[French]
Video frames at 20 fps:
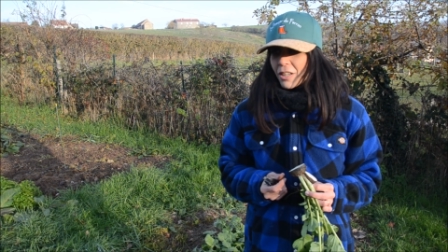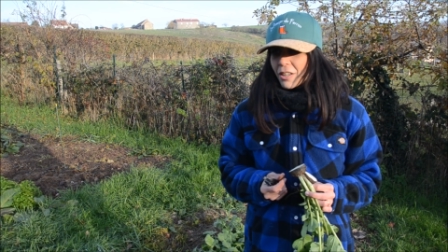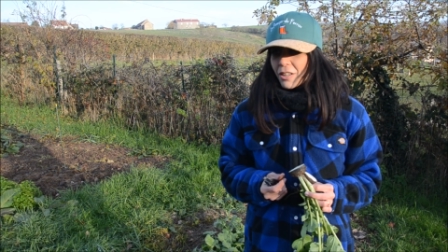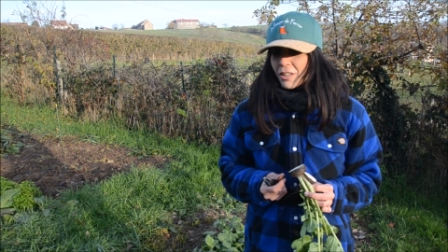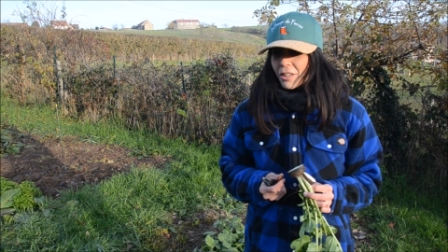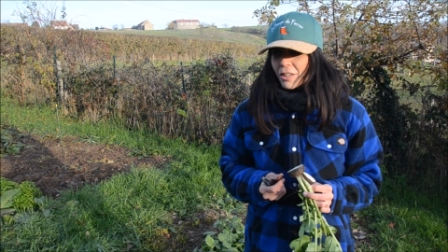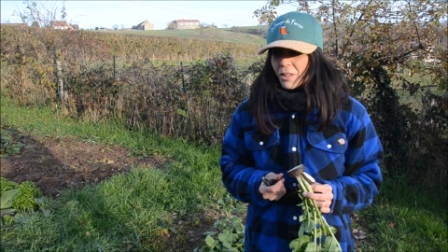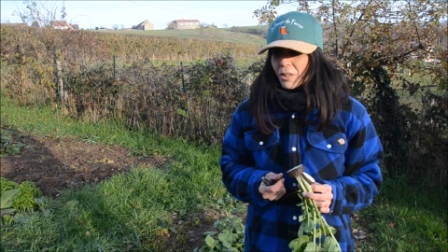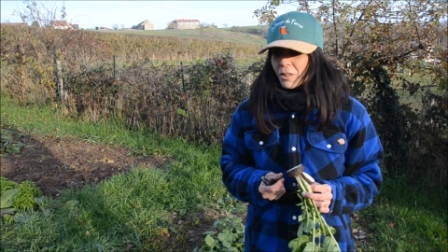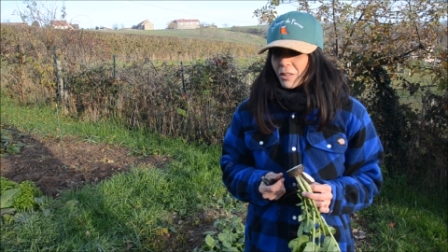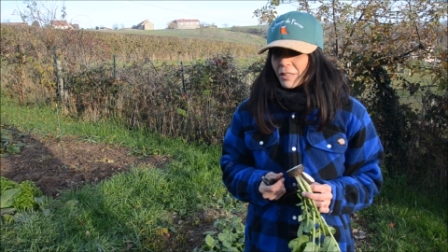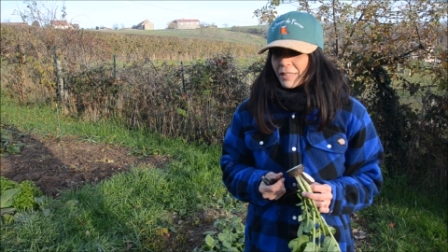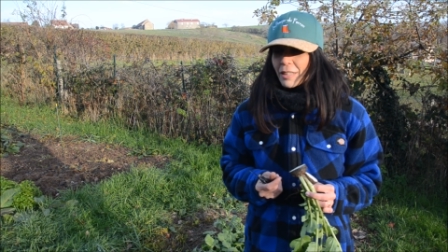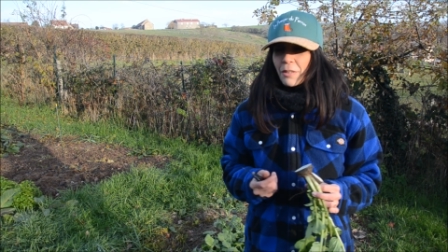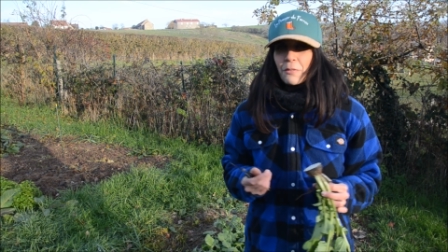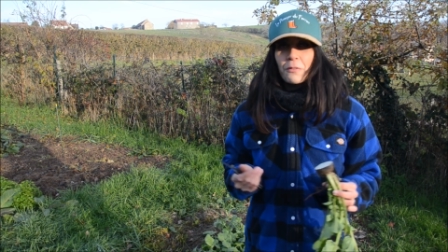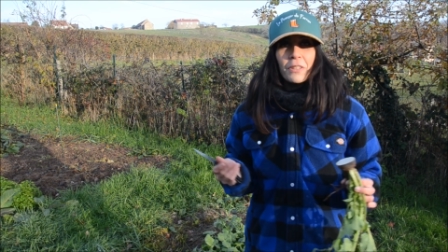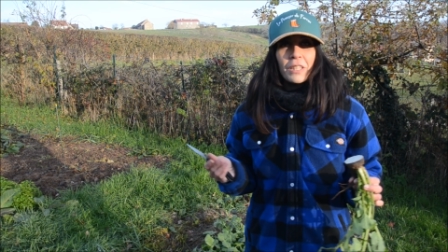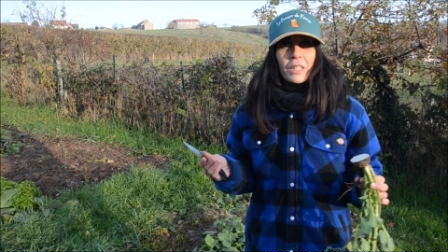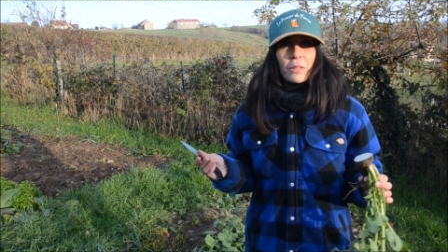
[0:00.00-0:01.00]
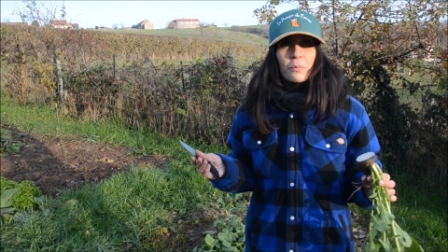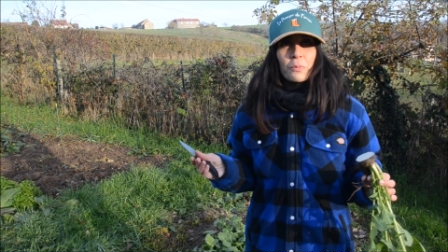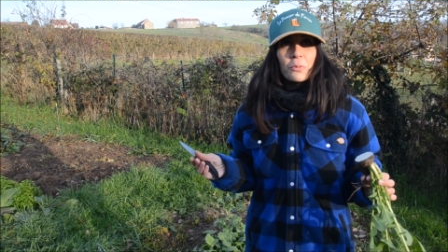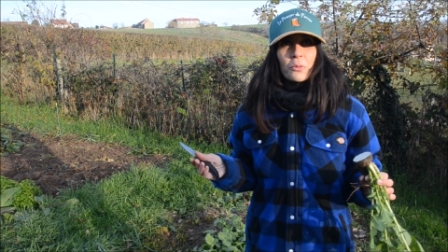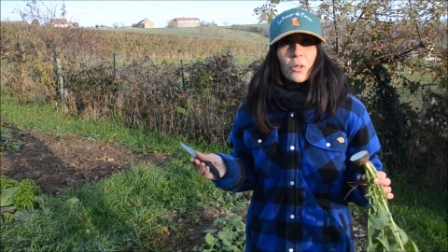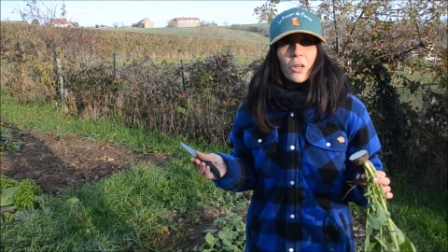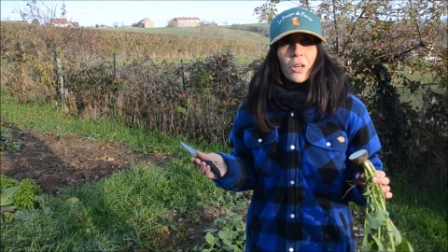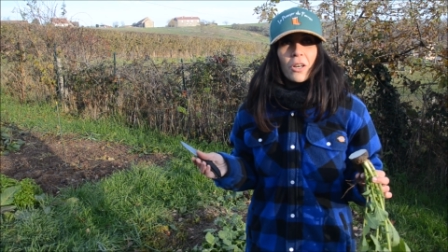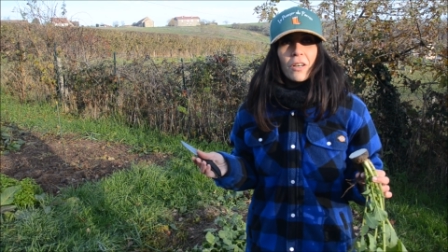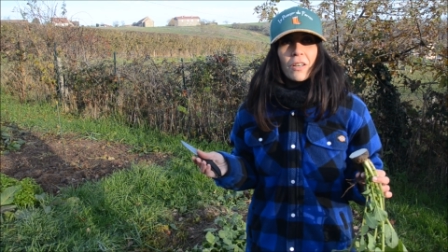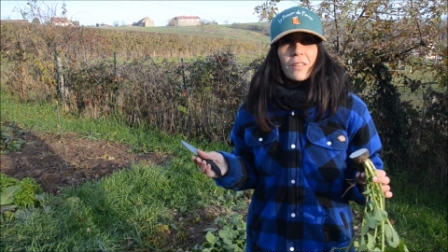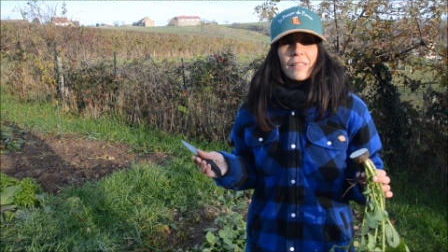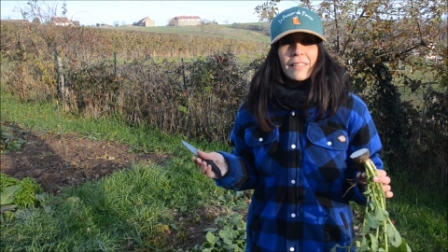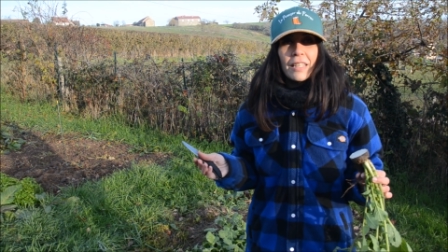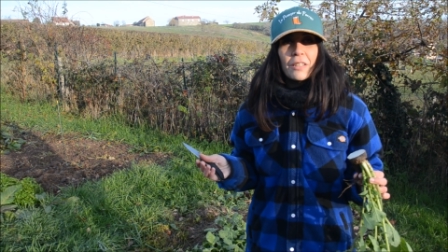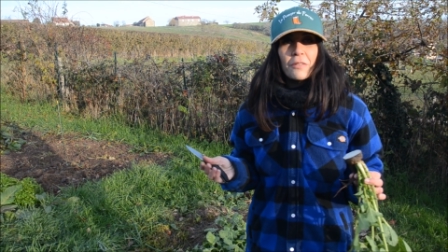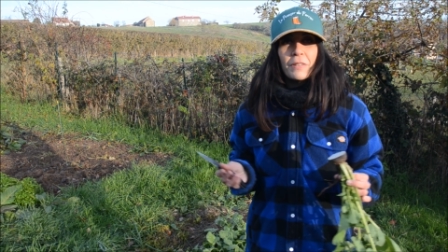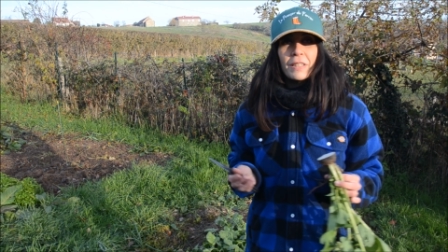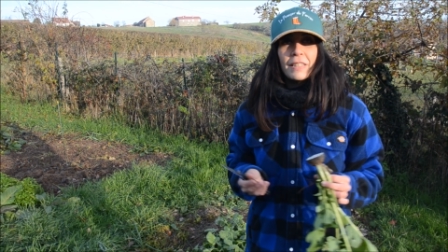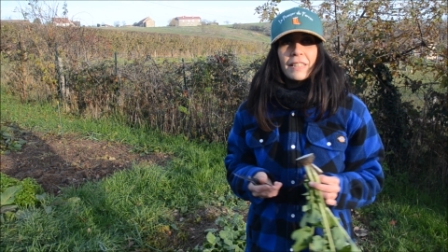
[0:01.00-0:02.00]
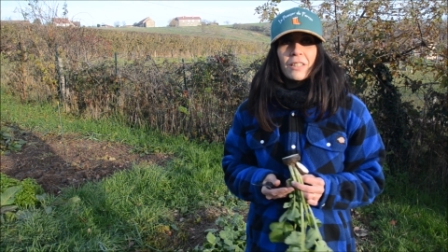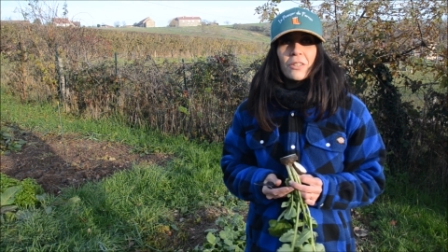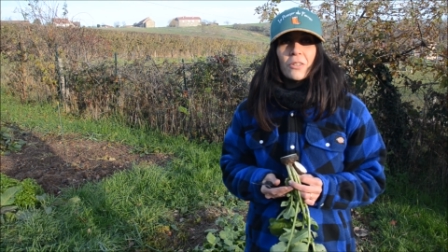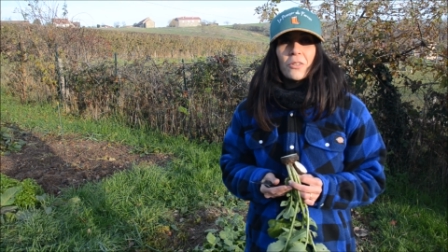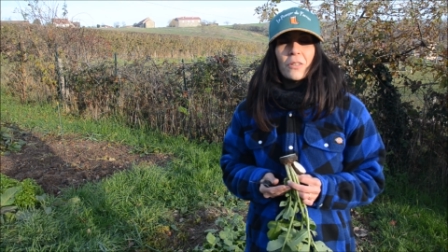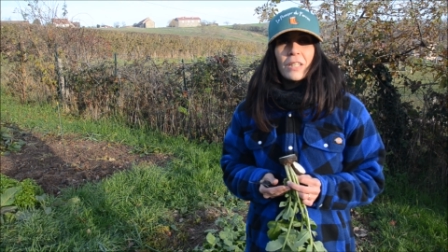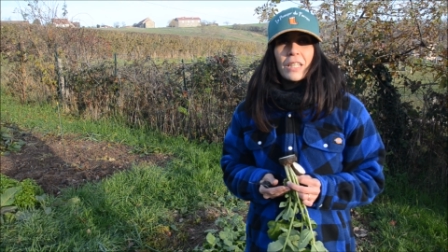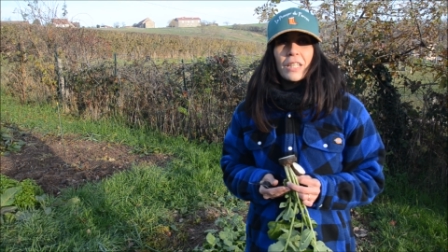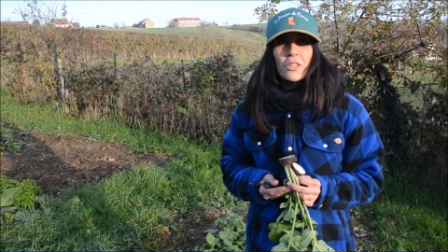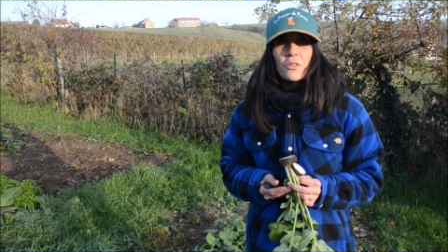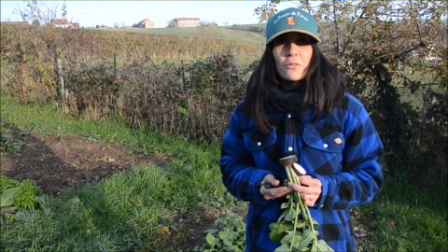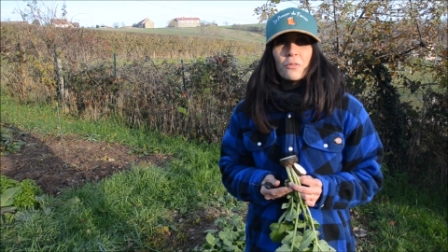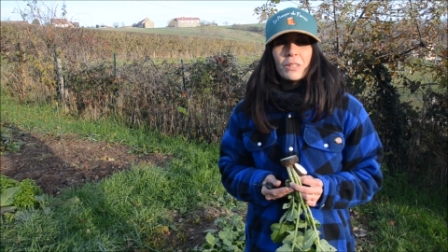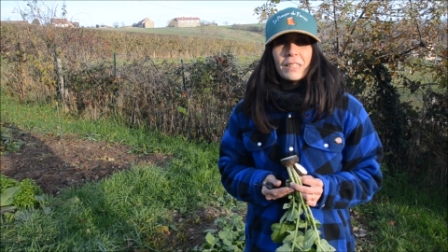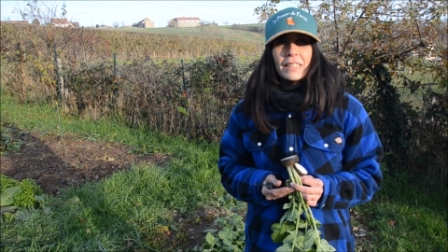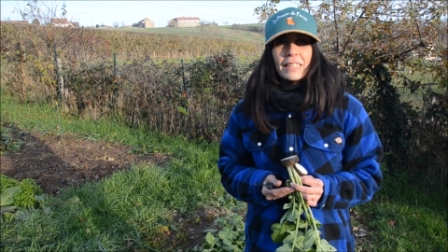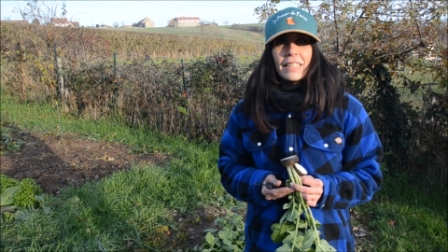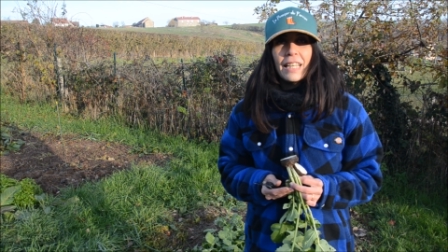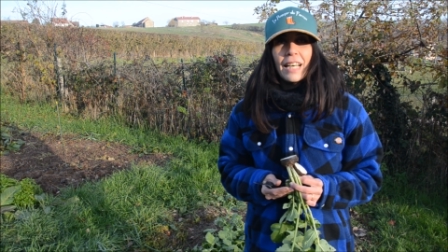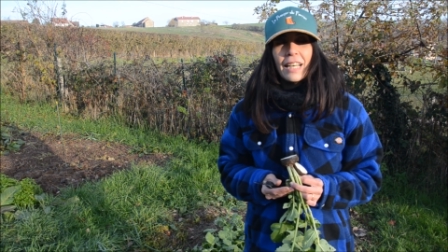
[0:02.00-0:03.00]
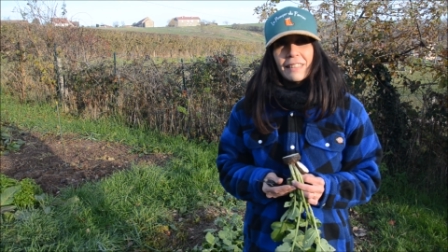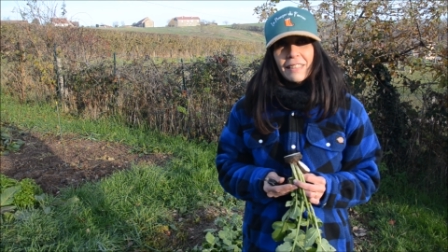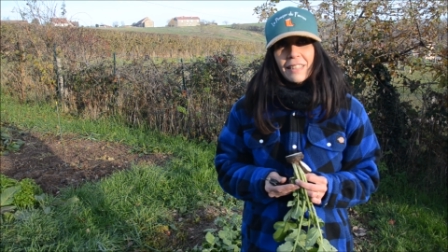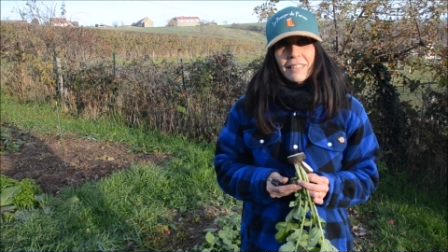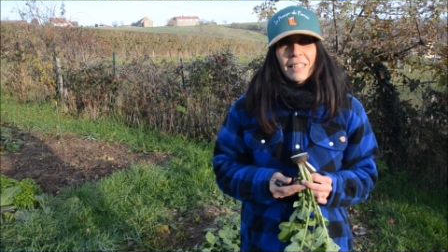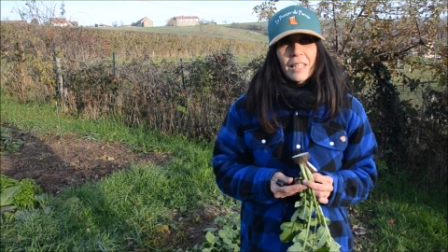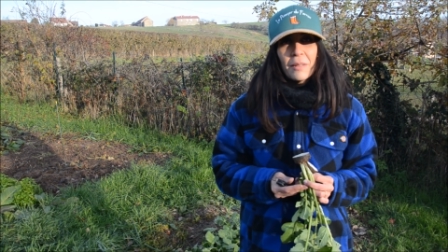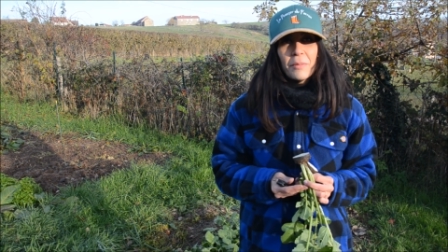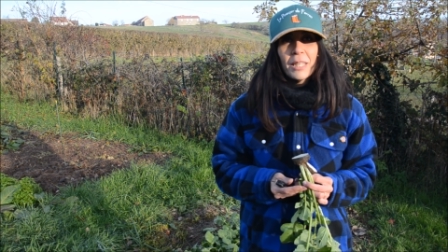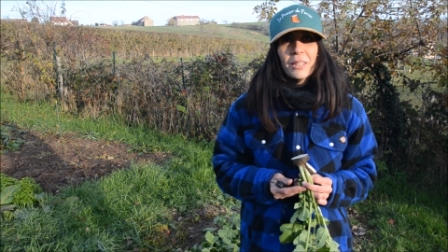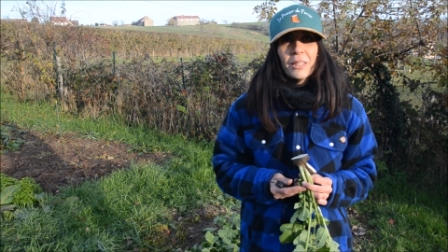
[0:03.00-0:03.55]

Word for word: euh, c'est fini pour euh, cette vidéo et je vous dis à très très